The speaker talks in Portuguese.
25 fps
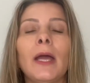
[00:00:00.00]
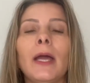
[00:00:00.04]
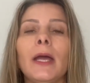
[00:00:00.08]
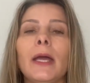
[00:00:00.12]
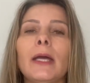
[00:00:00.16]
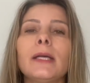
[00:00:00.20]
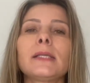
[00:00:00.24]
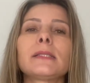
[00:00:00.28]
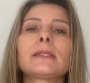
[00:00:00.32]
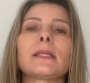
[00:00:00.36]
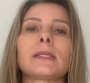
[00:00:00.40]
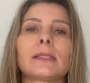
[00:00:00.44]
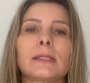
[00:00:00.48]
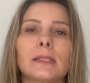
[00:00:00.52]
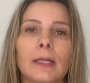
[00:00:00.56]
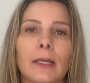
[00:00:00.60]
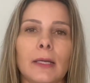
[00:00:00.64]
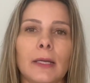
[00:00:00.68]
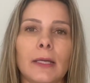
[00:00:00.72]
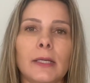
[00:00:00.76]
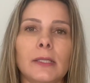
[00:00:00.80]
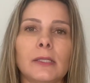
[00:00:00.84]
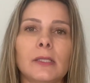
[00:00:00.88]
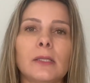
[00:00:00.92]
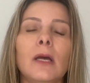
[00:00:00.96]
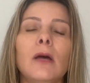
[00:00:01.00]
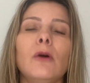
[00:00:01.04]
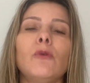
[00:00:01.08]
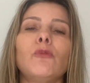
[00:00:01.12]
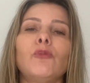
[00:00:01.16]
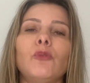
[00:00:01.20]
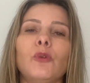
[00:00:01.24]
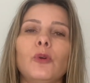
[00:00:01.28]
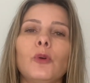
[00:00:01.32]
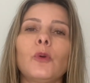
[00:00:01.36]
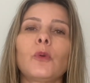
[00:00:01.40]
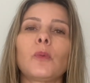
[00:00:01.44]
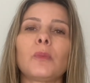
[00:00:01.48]
Essas leis
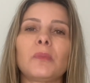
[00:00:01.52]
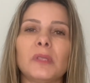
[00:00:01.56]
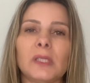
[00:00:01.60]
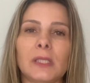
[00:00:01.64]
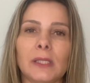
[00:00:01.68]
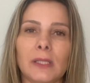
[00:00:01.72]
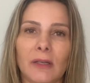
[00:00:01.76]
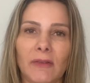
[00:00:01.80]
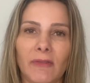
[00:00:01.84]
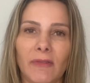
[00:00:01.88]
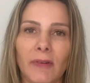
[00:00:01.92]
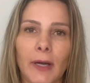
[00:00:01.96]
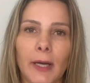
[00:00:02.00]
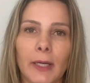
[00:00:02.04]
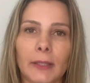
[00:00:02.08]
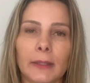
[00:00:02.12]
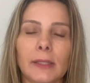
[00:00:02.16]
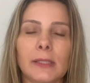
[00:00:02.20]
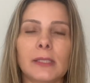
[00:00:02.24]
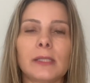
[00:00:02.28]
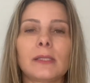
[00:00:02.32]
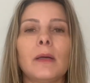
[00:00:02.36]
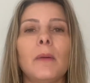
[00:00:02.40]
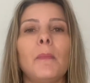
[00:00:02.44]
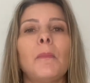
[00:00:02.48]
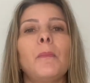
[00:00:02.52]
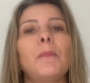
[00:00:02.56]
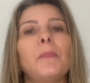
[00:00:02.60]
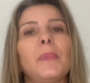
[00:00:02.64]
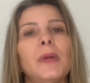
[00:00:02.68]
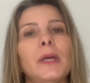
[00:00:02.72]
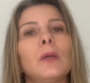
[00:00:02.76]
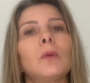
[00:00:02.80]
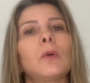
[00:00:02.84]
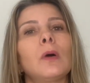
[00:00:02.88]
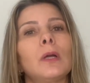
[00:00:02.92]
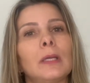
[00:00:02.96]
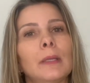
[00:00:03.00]
foram observadas
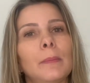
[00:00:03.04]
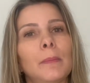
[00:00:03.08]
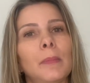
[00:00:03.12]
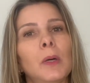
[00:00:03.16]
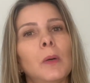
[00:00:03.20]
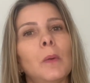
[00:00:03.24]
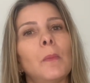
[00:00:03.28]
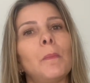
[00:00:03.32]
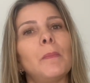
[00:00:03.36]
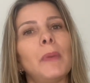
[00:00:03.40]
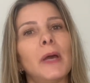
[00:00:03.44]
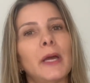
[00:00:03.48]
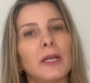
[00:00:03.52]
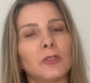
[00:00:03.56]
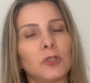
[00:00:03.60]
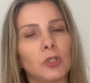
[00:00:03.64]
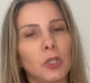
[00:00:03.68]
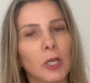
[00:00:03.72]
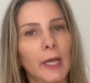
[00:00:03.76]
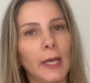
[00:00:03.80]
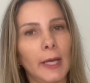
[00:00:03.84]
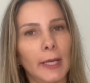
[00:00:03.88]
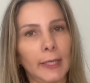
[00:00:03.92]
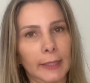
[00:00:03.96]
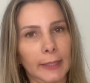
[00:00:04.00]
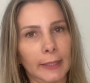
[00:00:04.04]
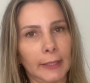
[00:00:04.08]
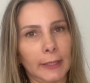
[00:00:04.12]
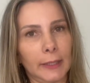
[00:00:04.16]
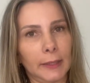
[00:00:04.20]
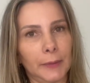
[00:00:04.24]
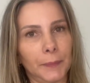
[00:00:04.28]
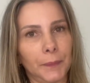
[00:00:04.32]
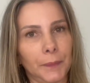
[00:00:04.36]
pelo alemão Bert Hellinger,